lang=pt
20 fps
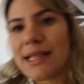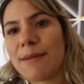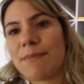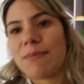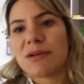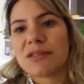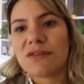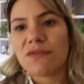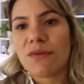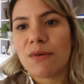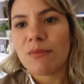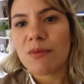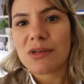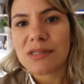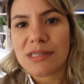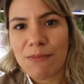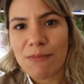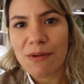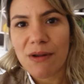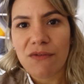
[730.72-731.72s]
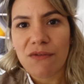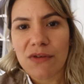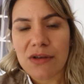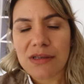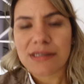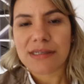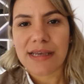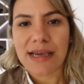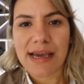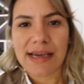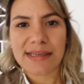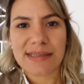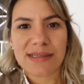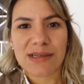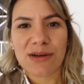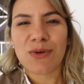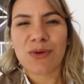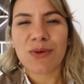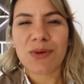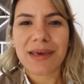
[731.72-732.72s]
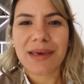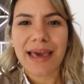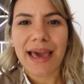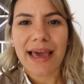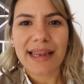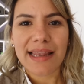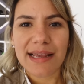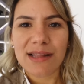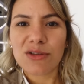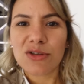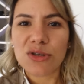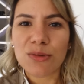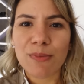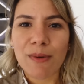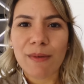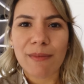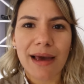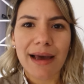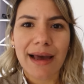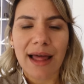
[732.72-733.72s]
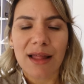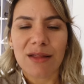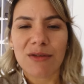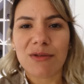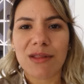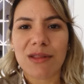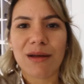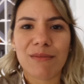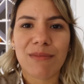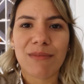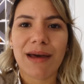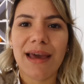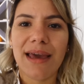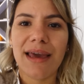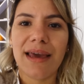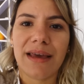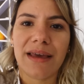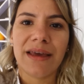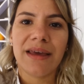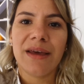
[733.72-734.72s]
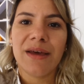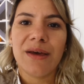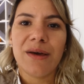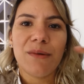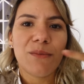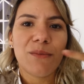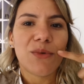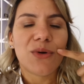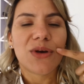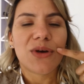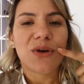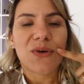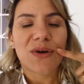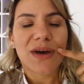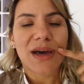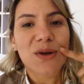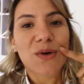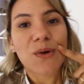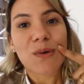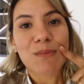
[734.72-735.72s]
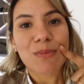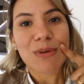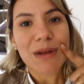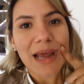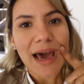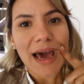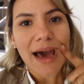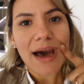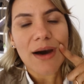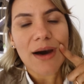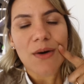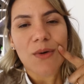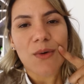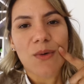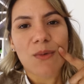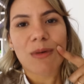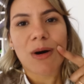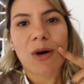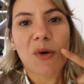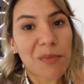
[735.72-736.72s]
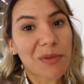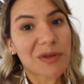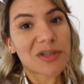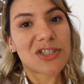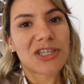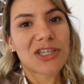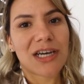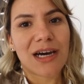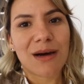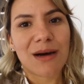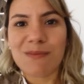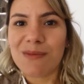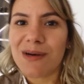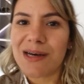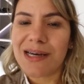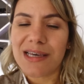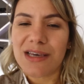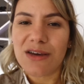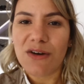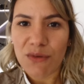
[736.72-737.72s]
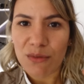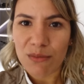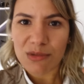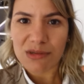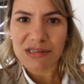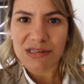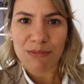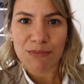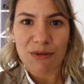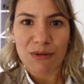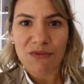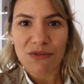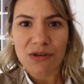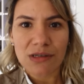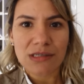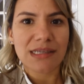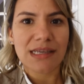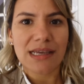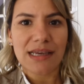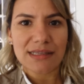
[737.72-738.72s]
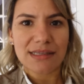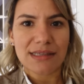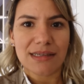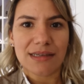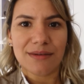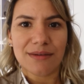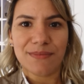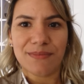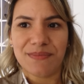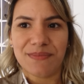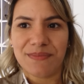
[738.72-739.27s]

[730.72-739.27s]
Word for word: e depois eu vou mostrar pra vocês. Eu quero ir no supermercado também, porque eu quero comprar uma roupa de cama e eu vou mostrar pra vocês.